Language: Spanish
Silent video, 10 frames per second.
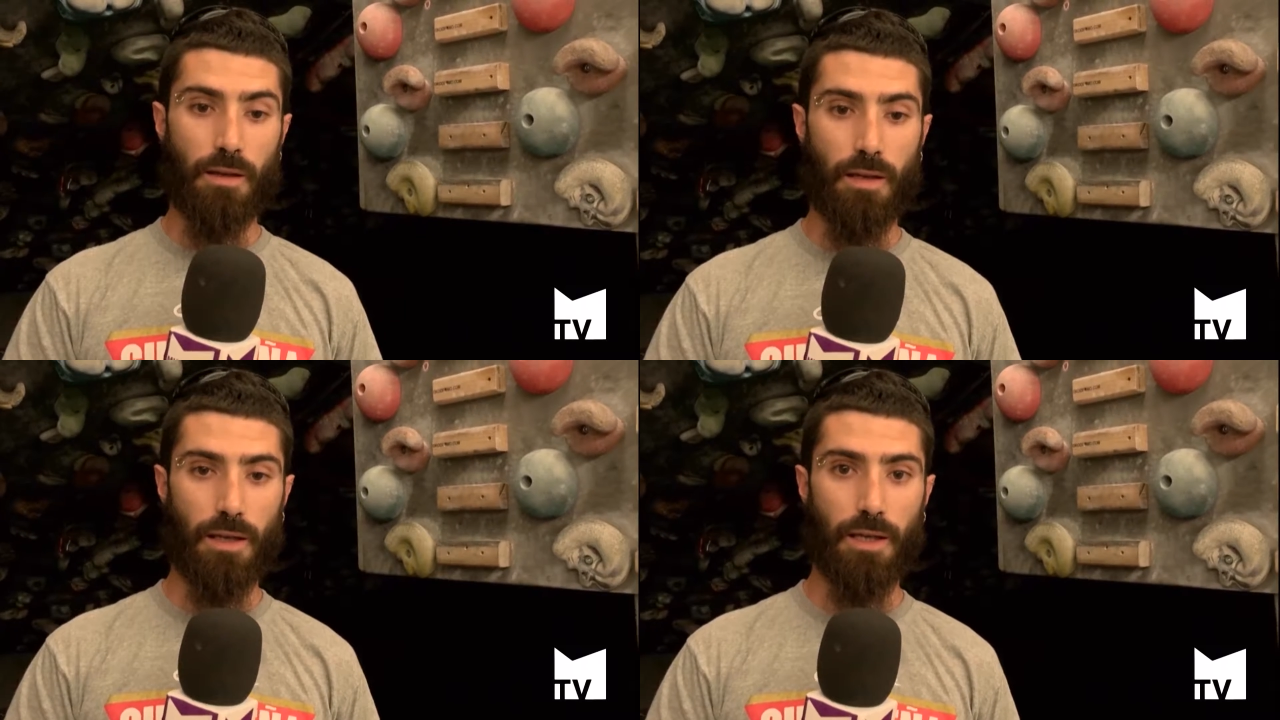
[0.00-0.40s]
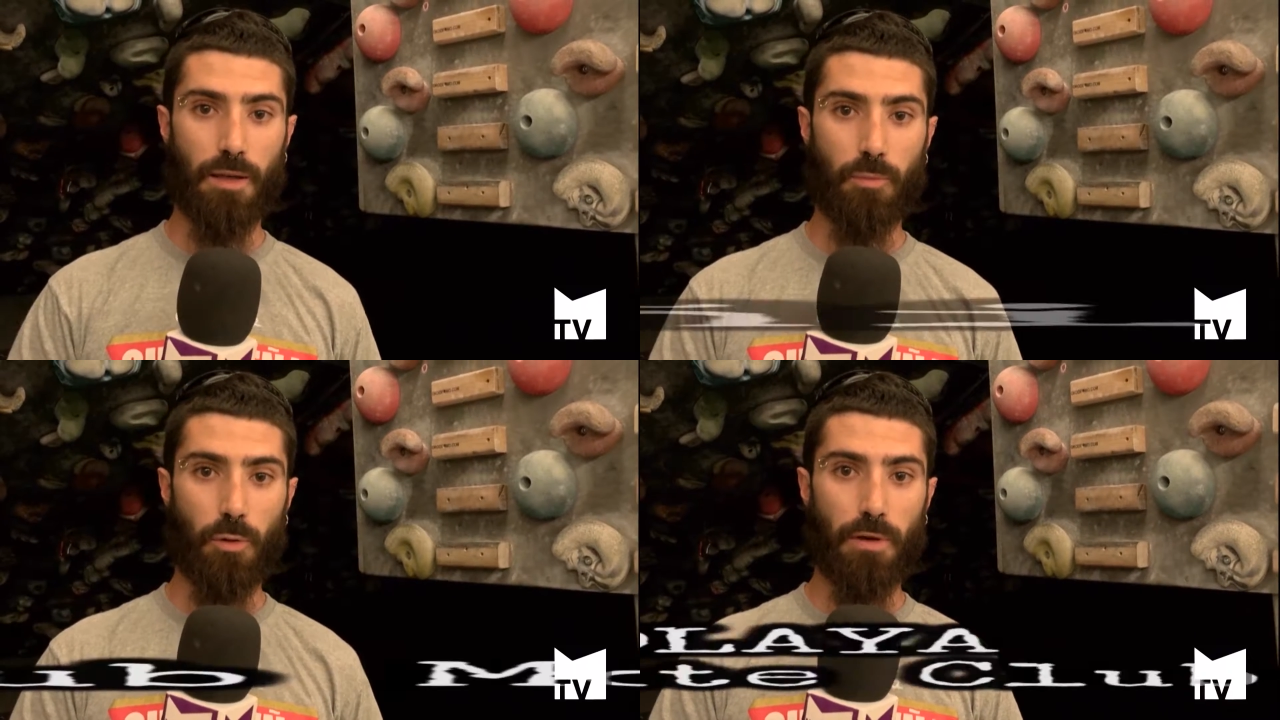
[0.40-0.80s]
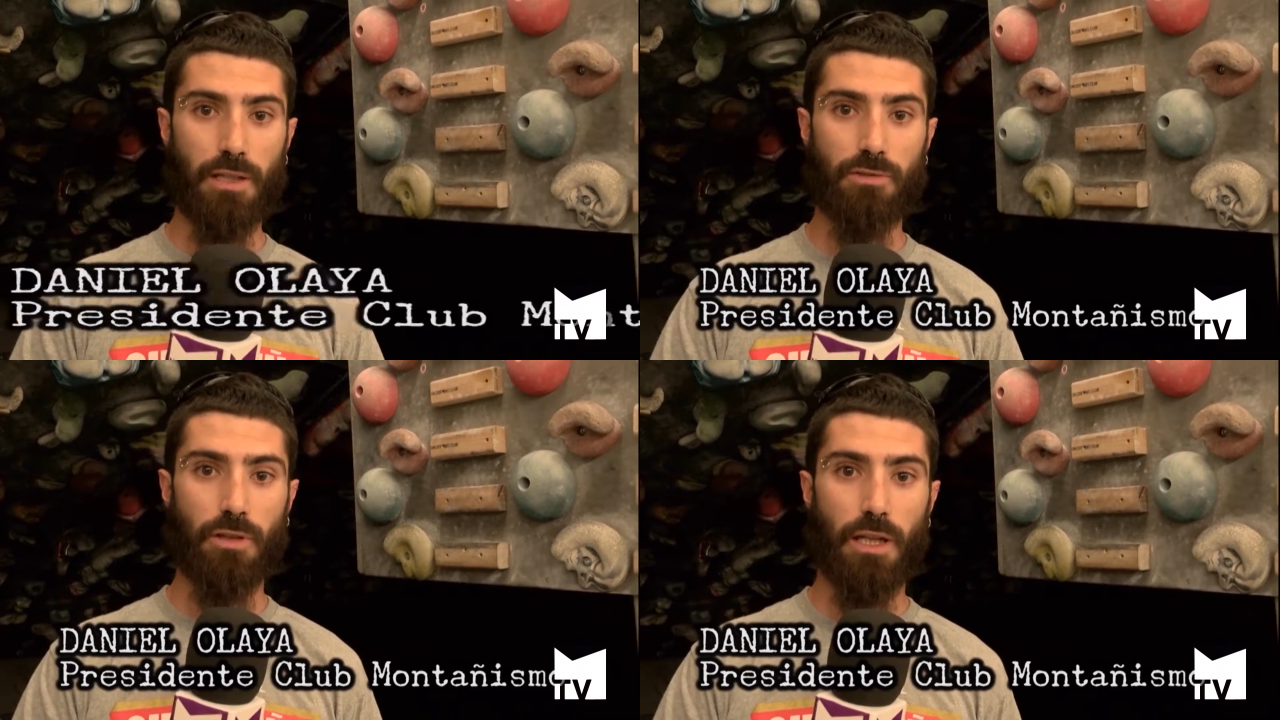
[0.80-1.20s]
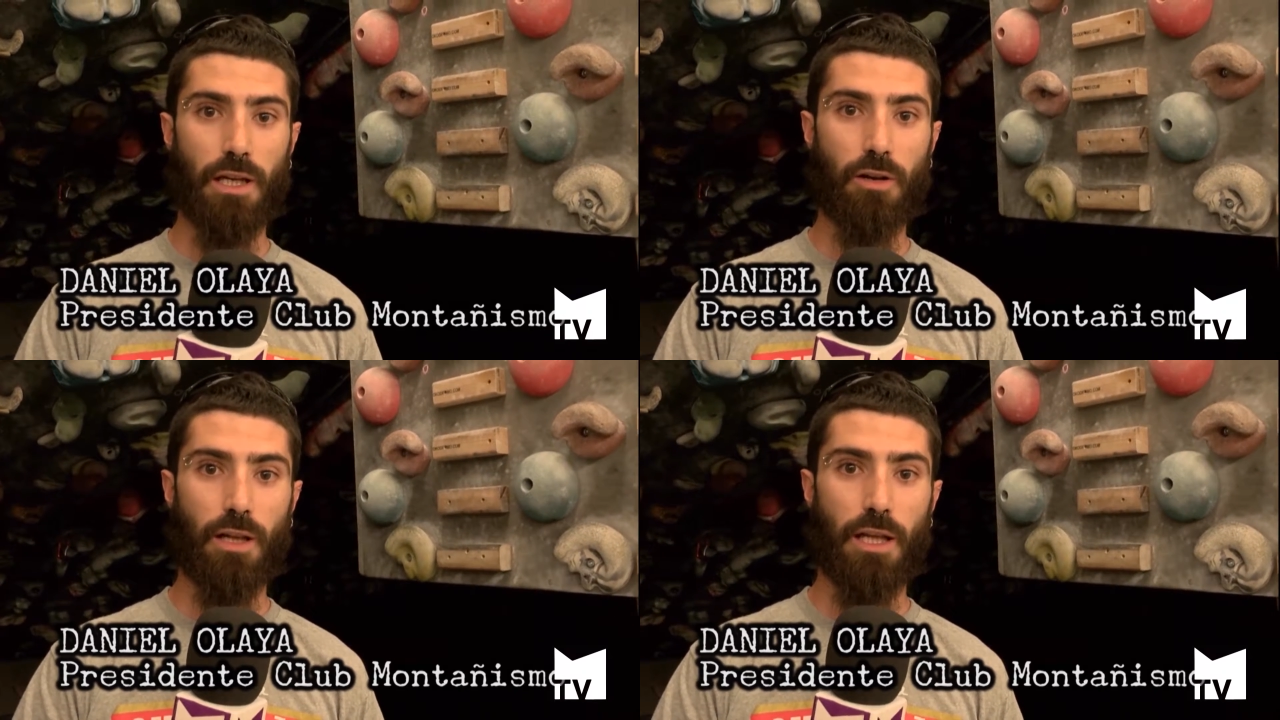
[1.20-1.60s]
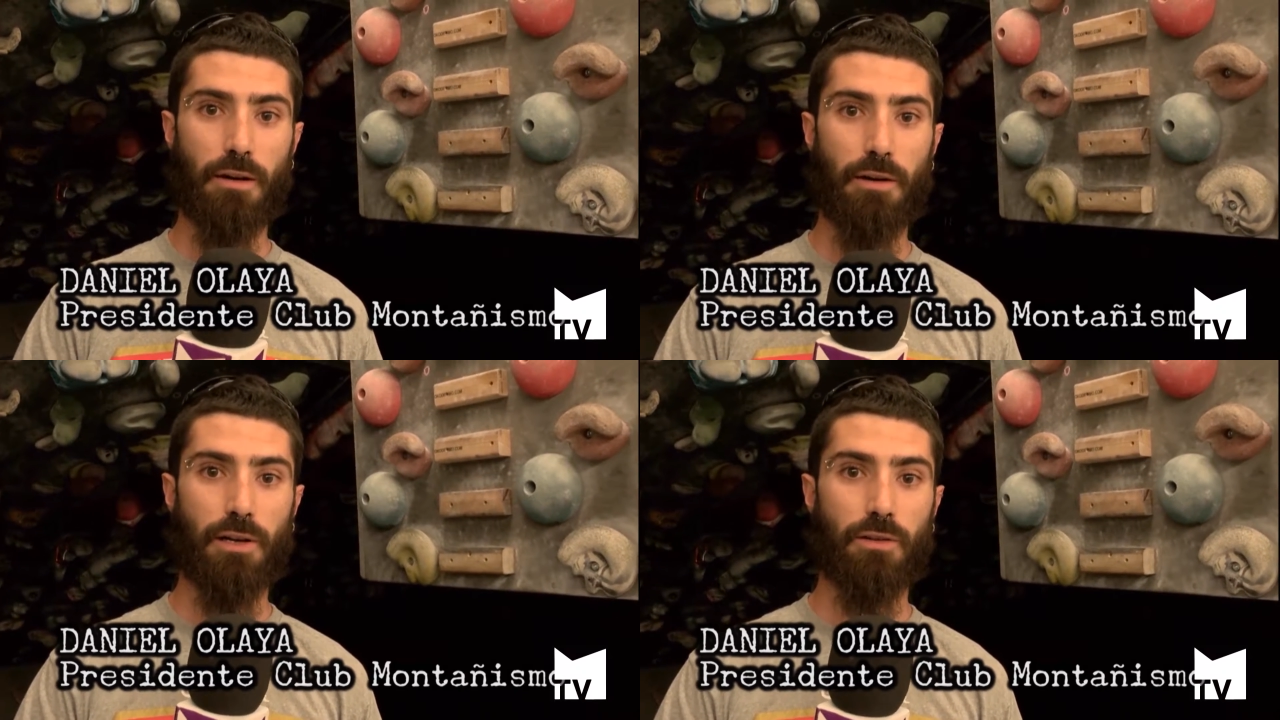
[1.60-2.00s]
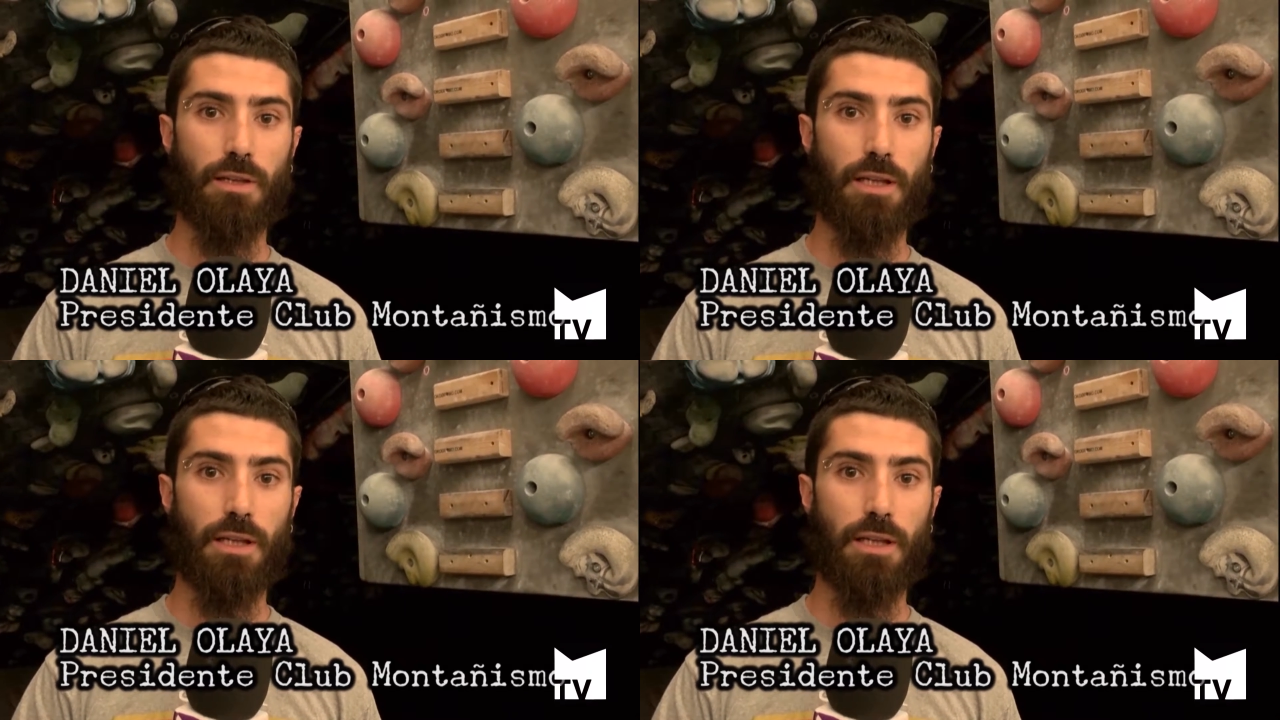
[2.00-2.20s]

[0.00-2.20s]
Eh, muy buenas, soy Daniel Olaya Navarro,